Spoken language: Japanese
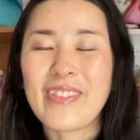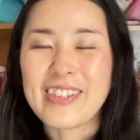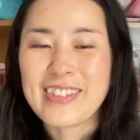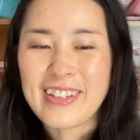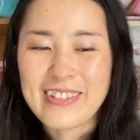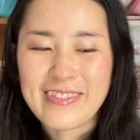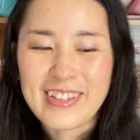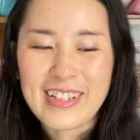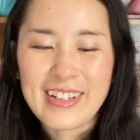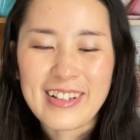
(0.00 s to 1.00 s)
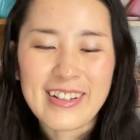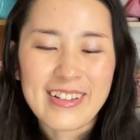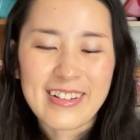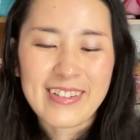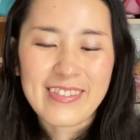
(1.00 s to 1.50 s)
バスタオルは
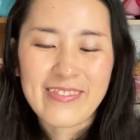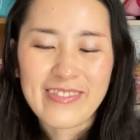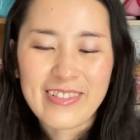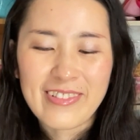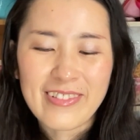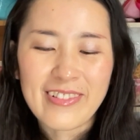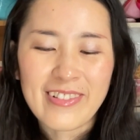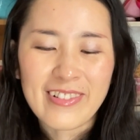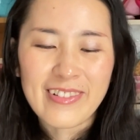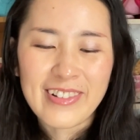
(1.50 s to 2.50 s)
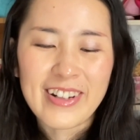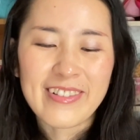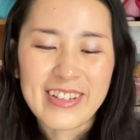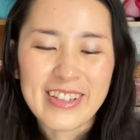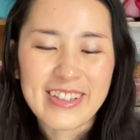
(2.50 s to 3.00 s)
ここれ
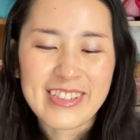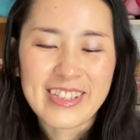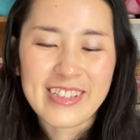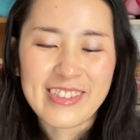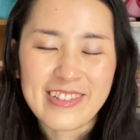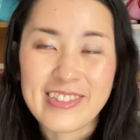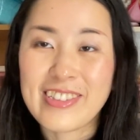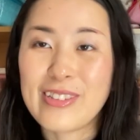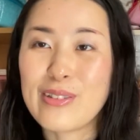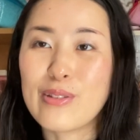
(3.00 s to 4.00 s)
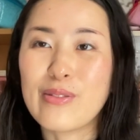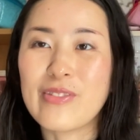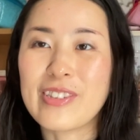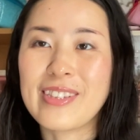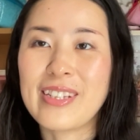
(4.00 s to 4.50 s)
を機に新調しようと思っ
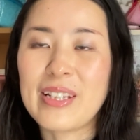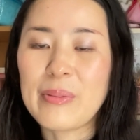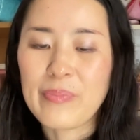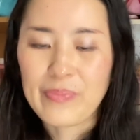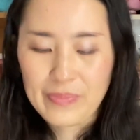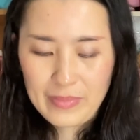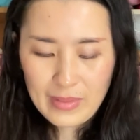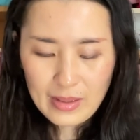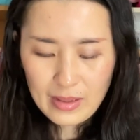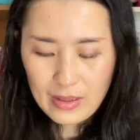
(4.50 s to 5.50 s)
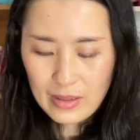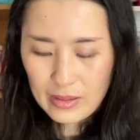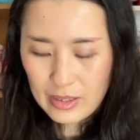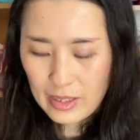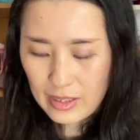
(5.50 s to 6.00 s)
て
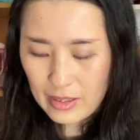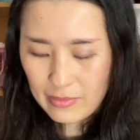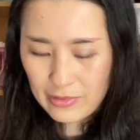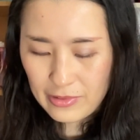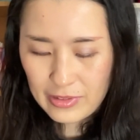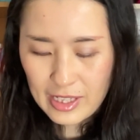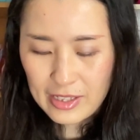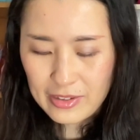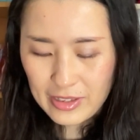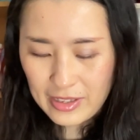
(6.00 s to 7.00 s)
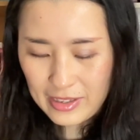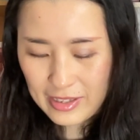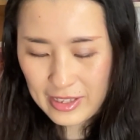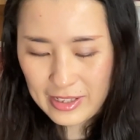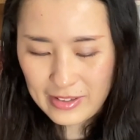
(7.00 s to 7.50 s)
セーラームーン大好きな
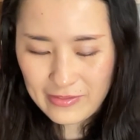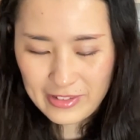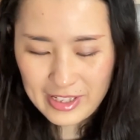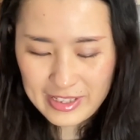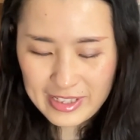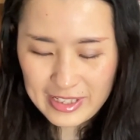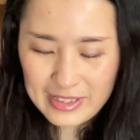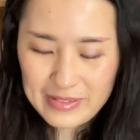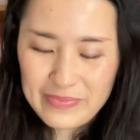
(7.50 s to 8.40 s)
セーラームーンやし